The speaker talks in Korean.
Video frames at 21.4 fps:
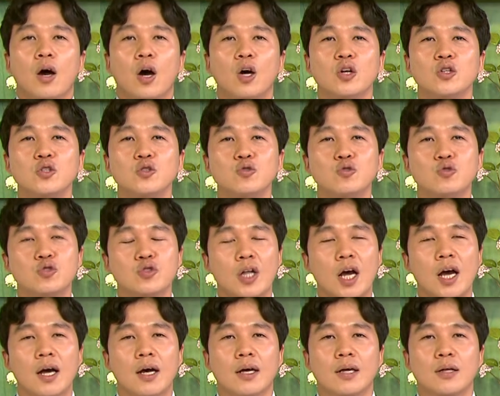어느
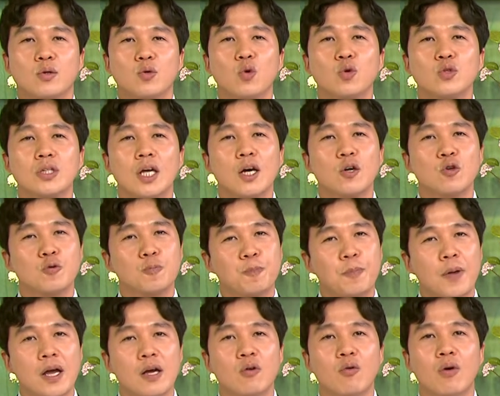누구나
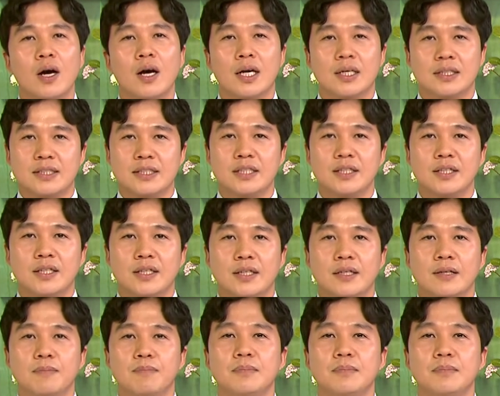토사구팽과 같이